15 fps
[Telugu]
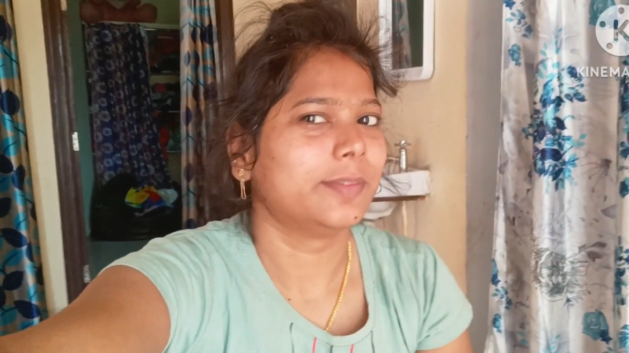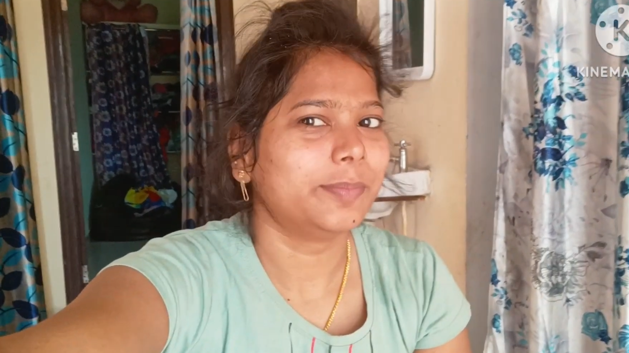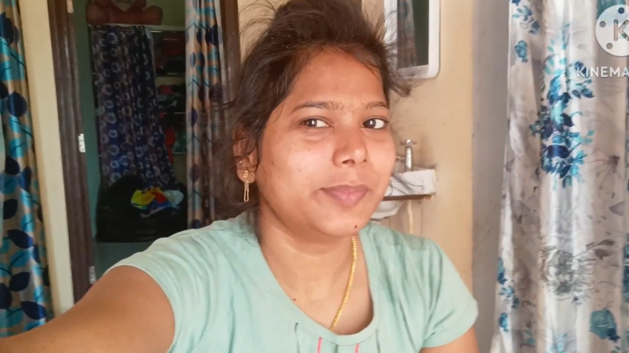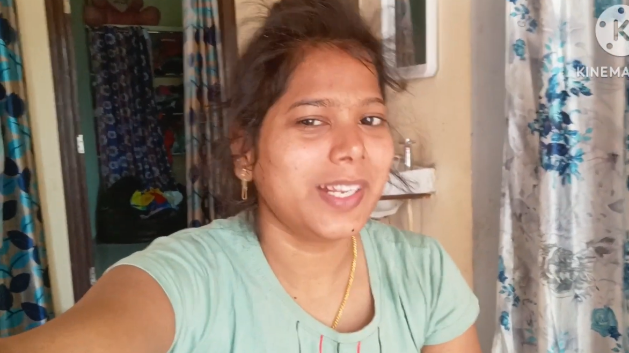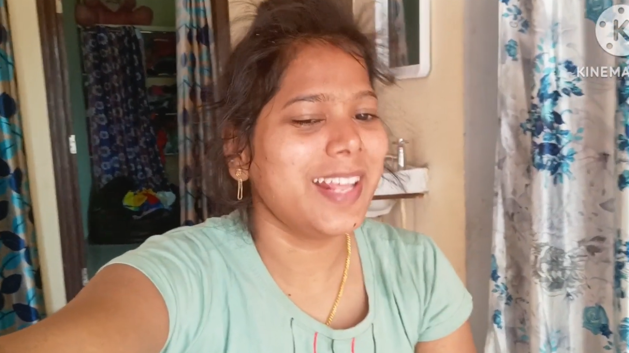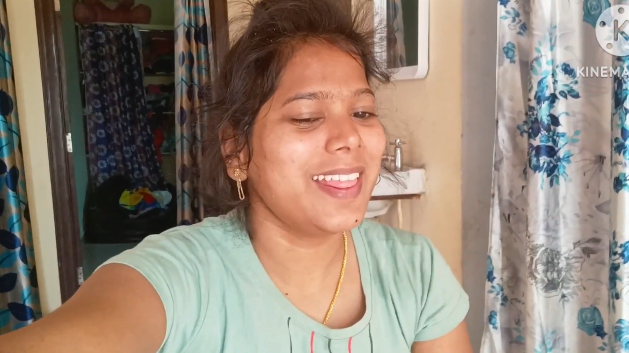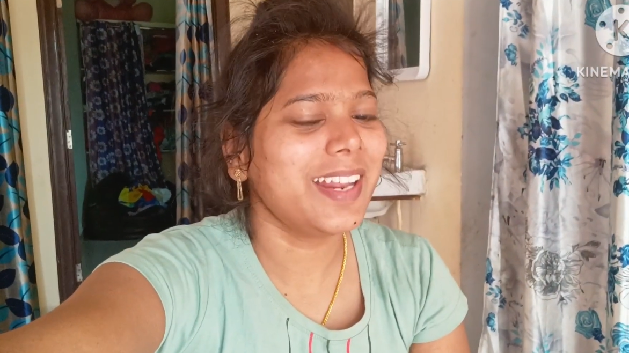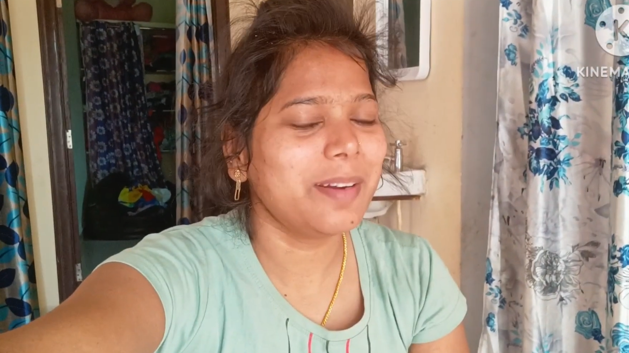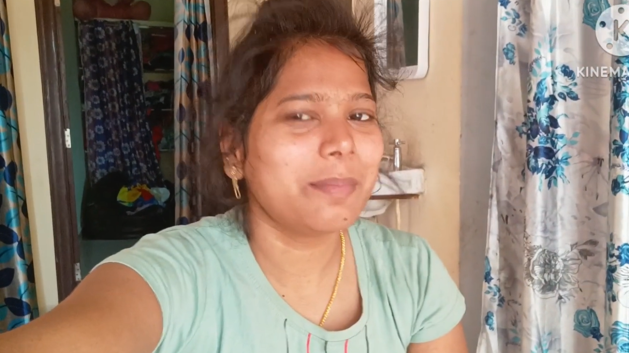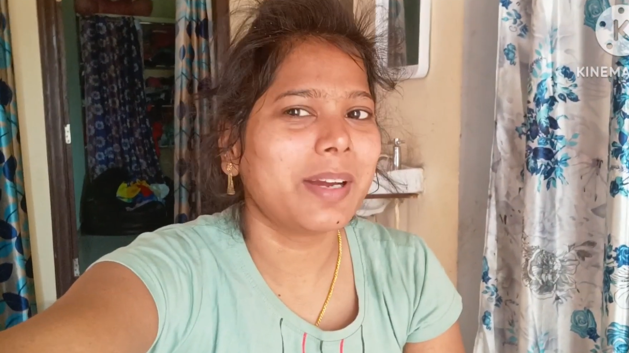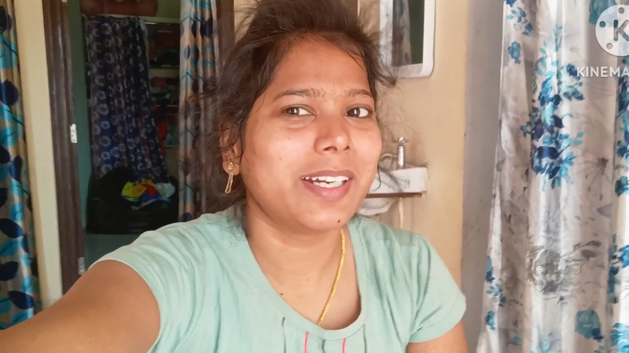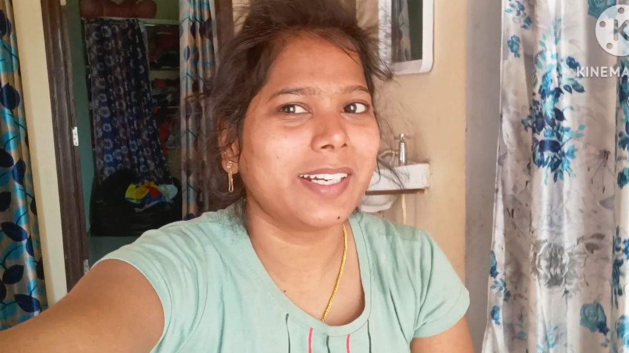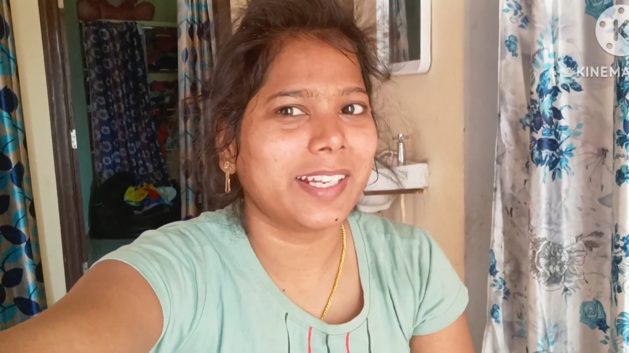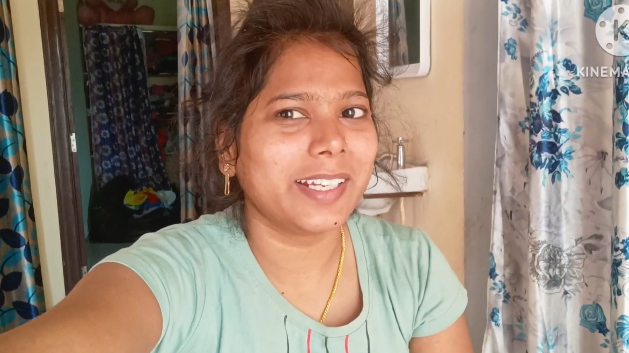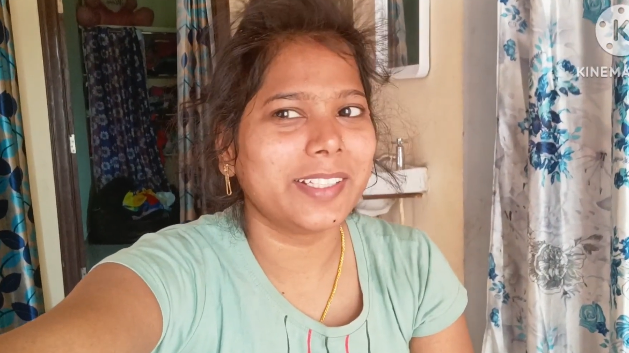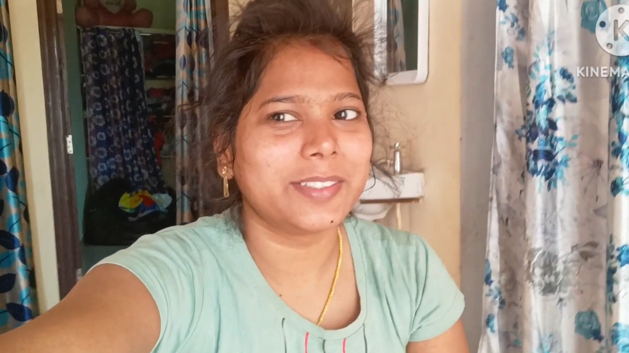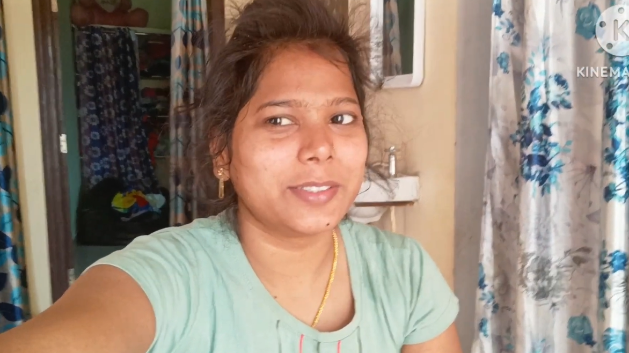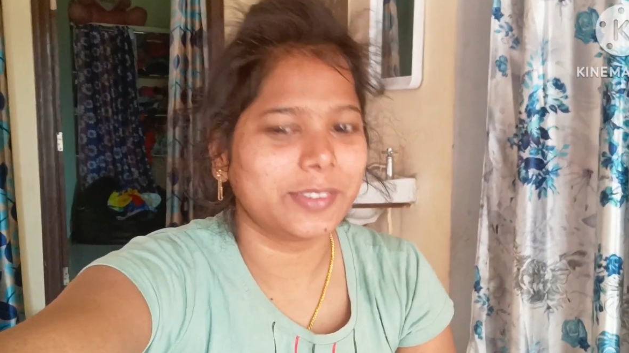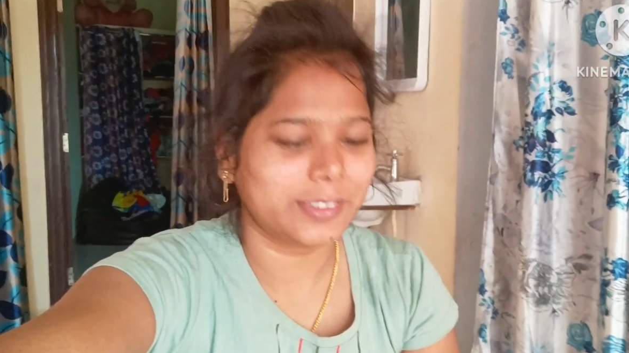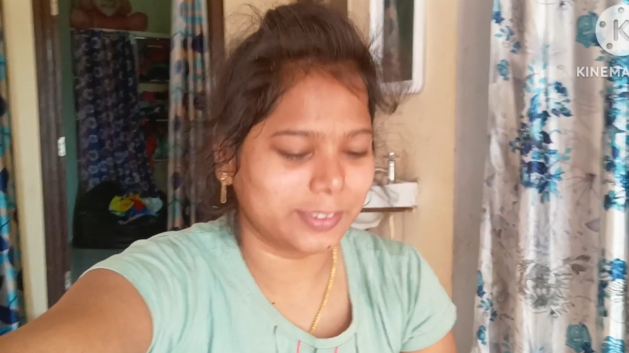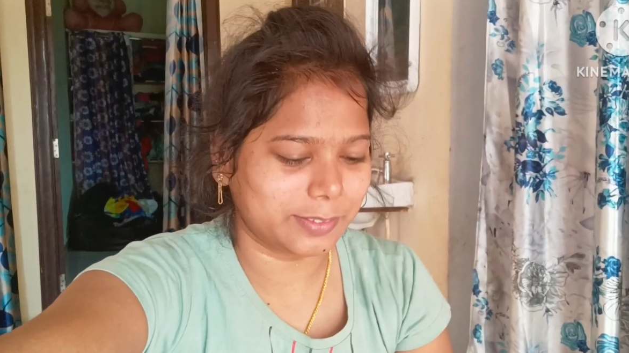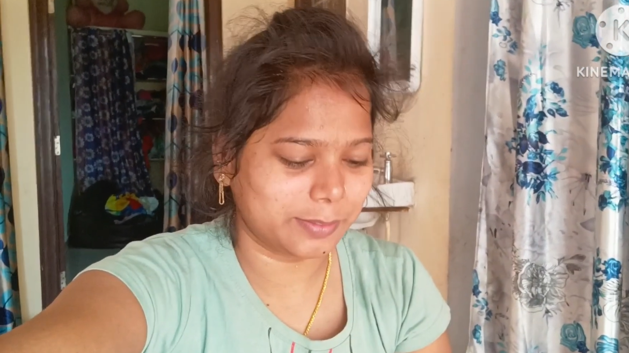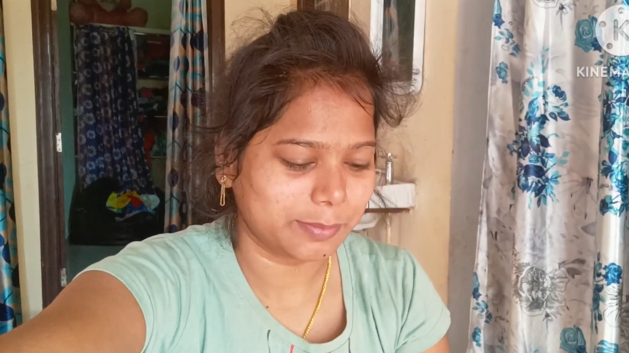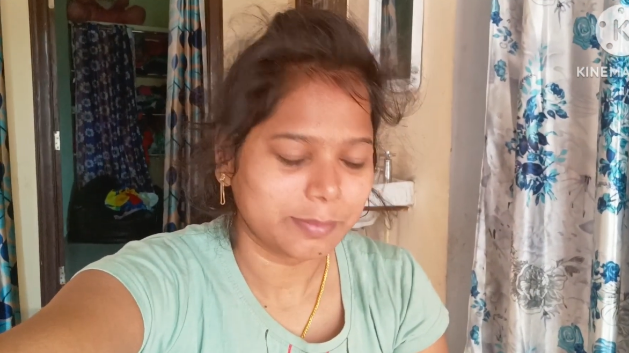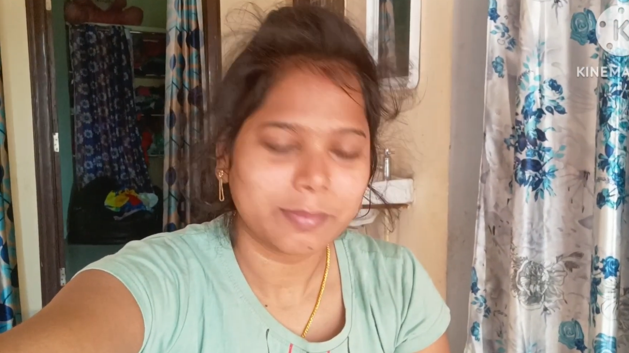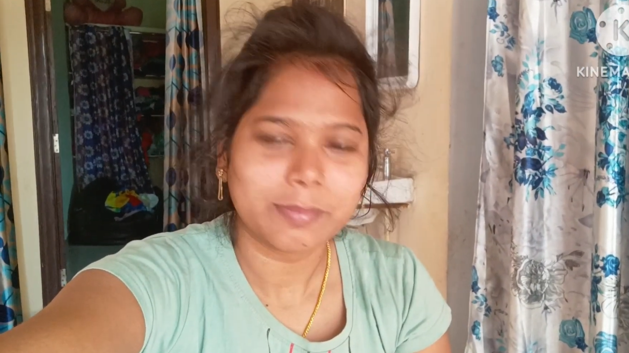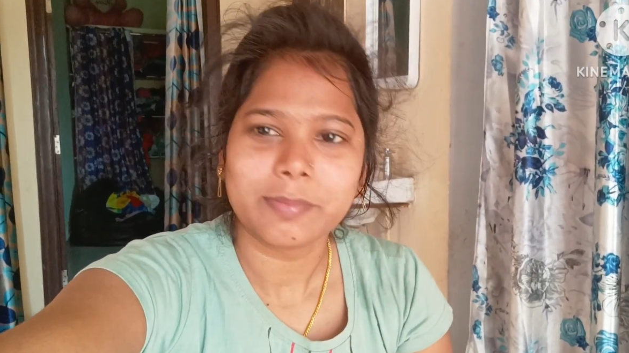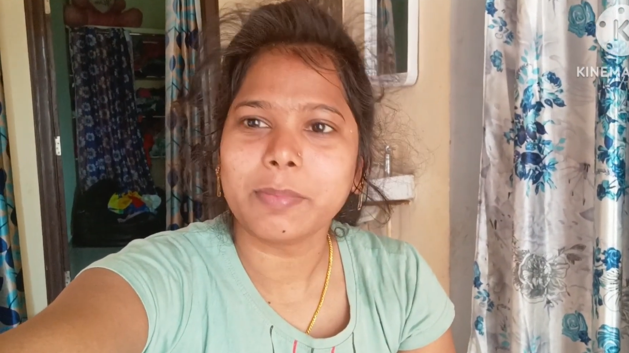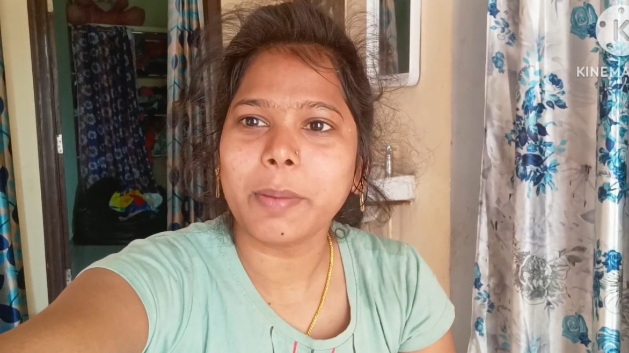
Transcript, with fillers: ఇదనమాట ఈరోజు మా